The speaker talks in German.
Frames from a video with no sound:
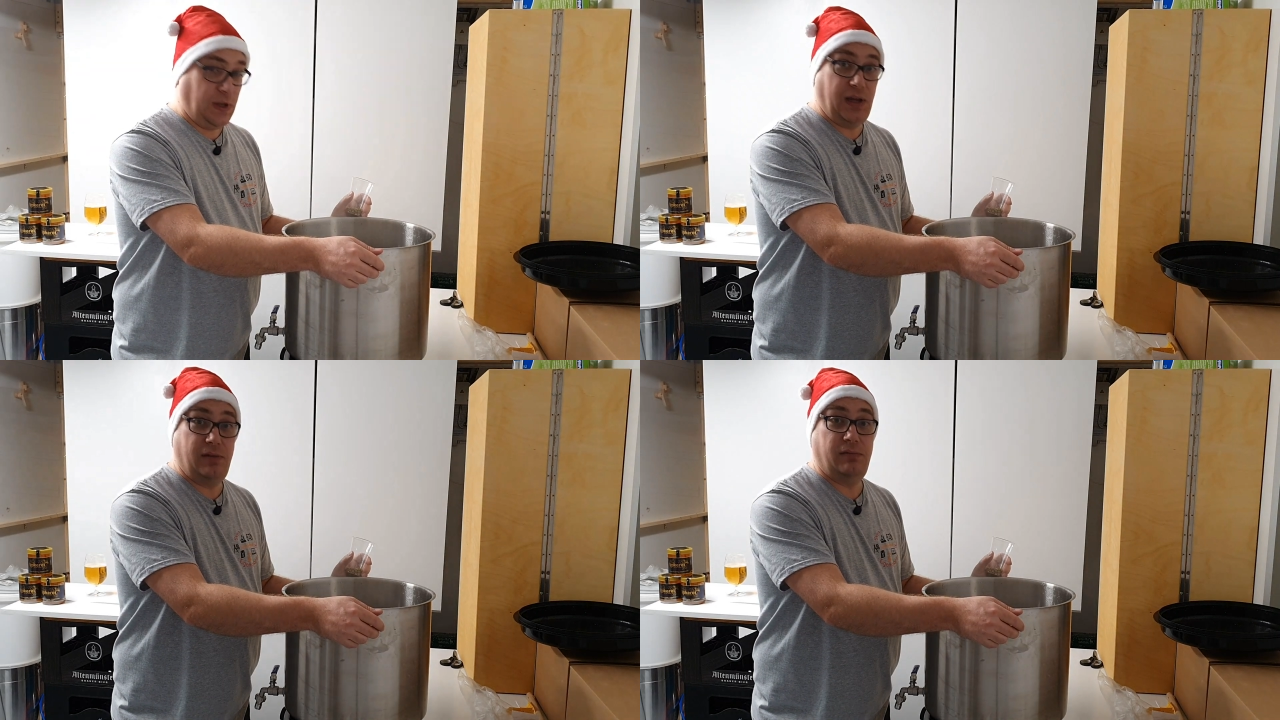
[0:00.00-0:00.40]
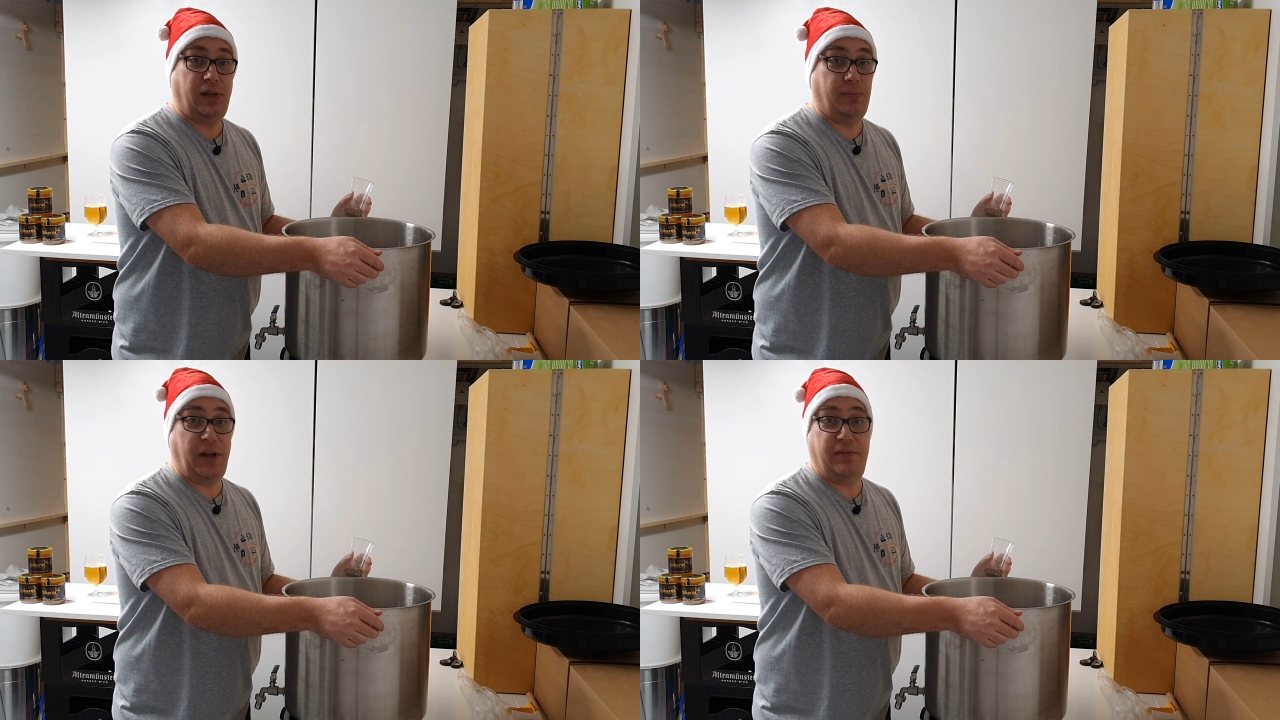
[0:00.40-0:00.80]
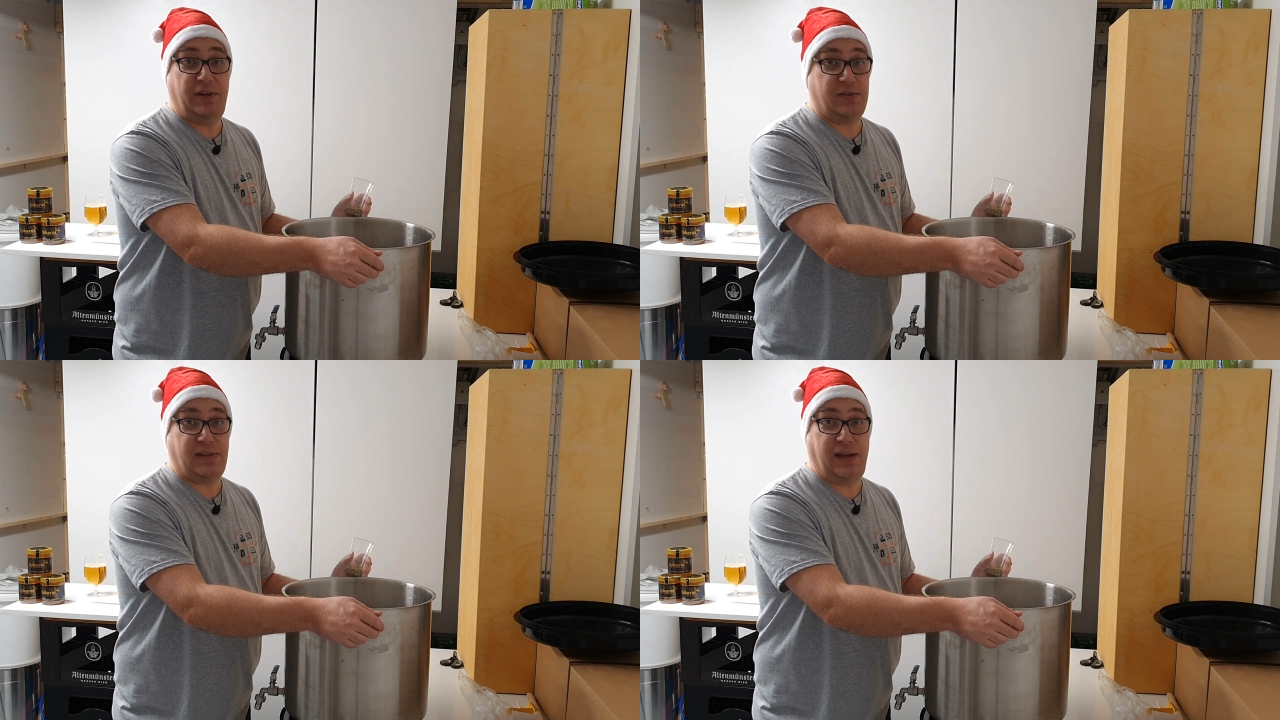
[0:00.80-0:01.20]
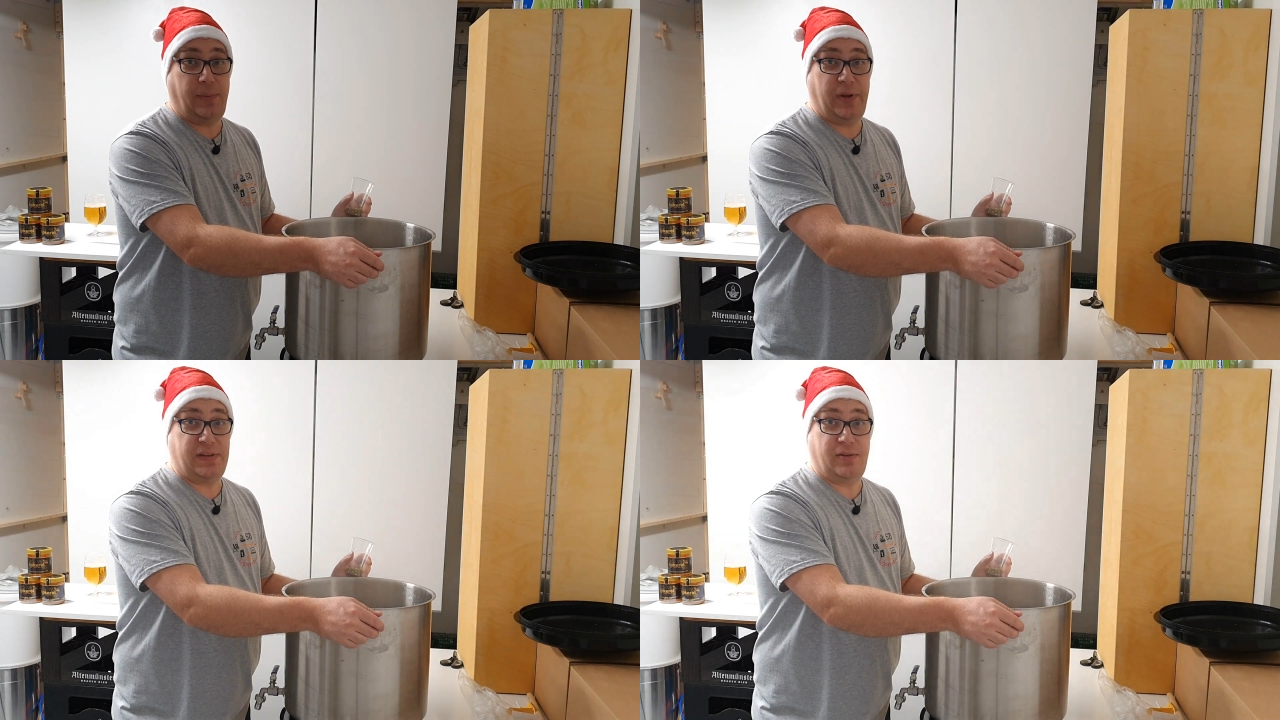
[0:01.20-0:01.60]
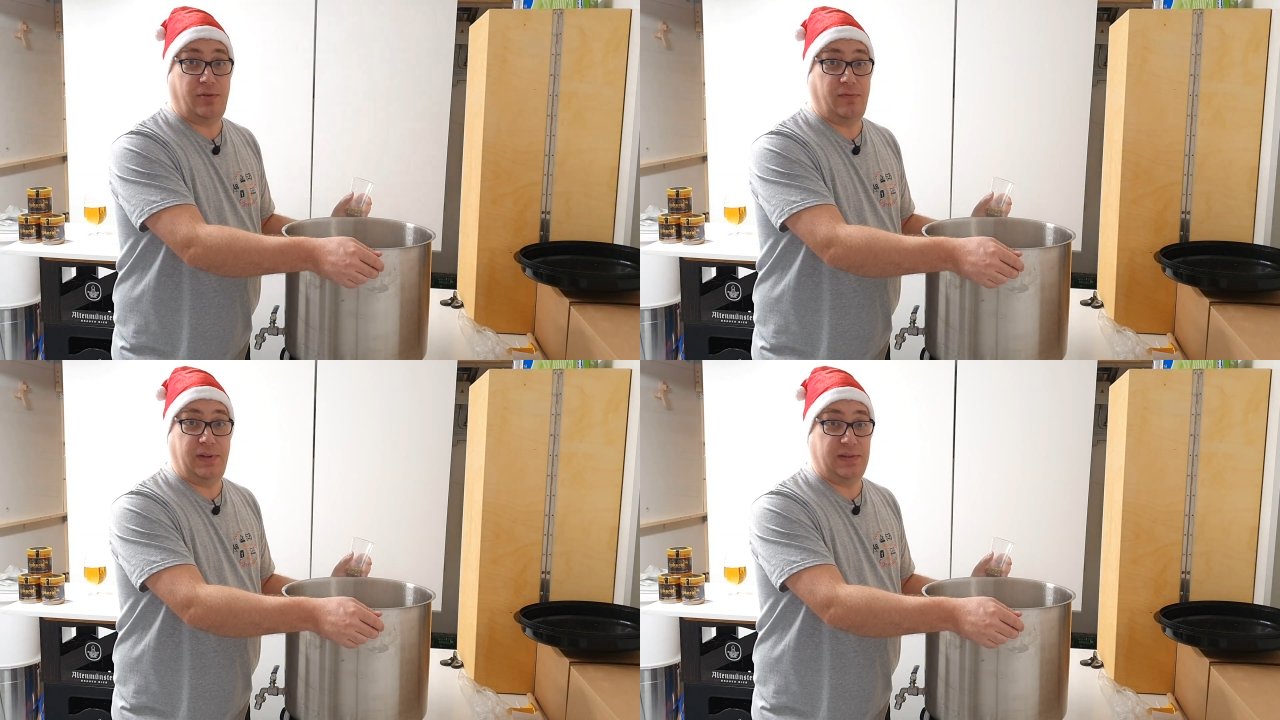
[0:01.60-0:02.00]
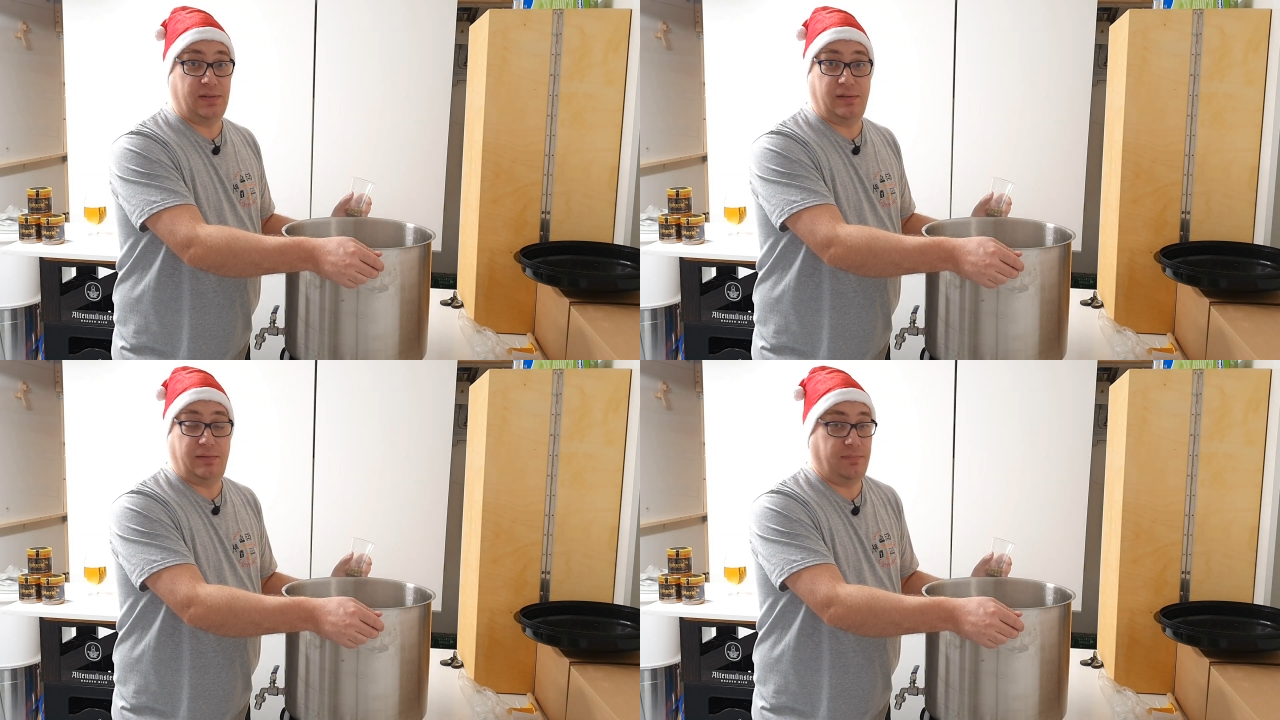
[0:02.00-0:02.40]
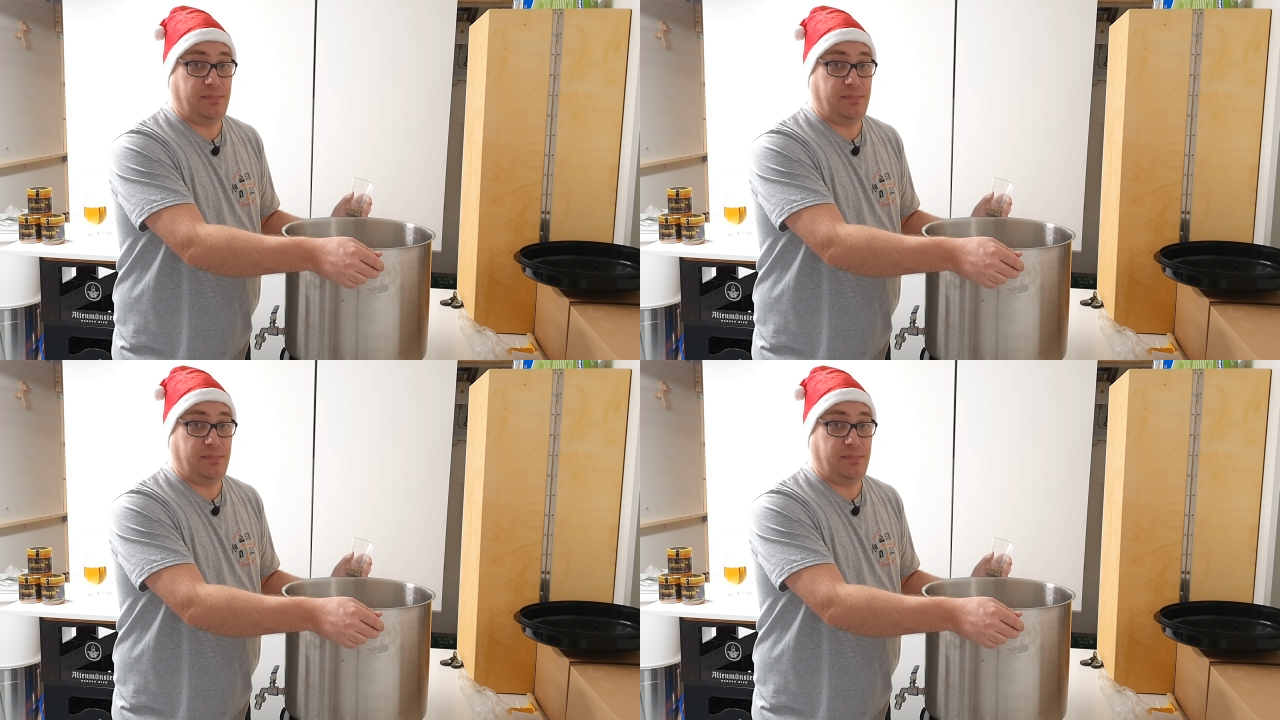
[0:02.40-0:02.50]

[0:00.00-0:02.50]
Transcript: Ja, die meine Videos regelmäßig gucken, wissen,